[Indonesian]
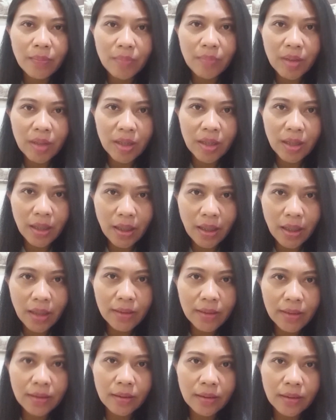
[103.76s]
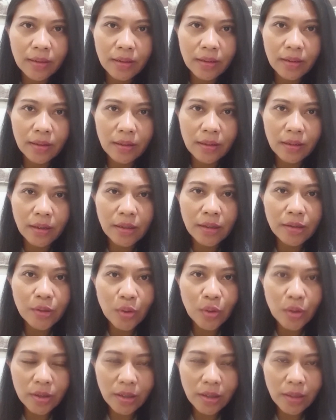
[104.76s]
melihat uh,
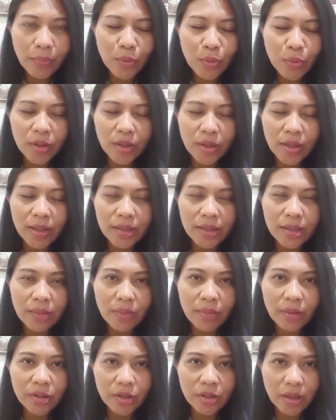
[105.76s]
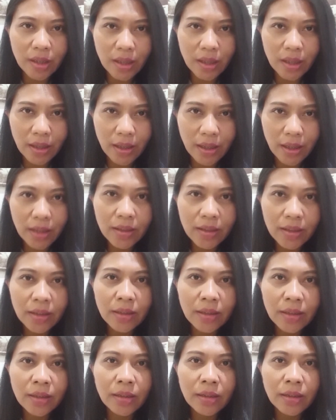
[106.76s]
kendornya proteksi masyarakat
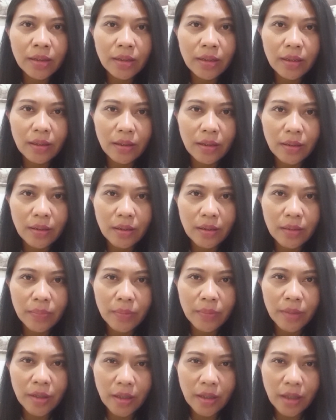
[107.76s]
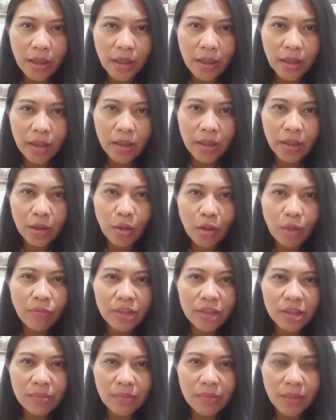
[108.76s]
uh, mengenai
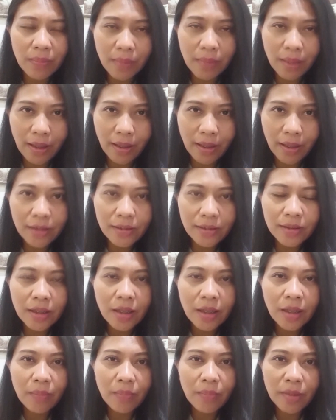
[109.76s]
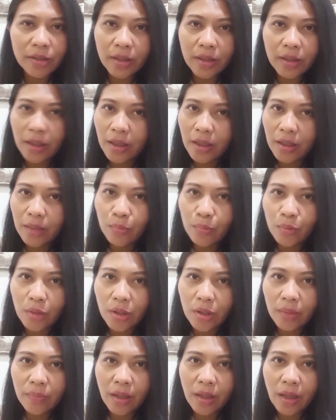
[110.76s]
COVID-19. Masyarakat
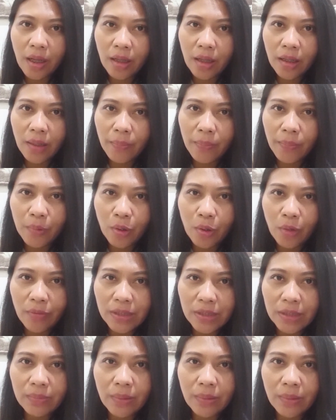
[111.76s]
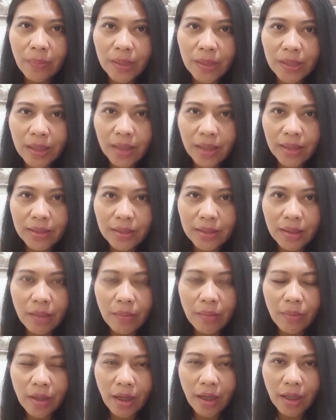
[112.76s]
mungkin menganggap COVID-19 akan
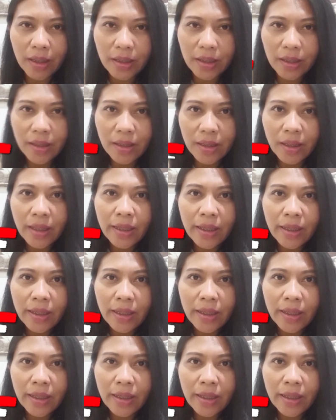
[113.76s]
segera berakhir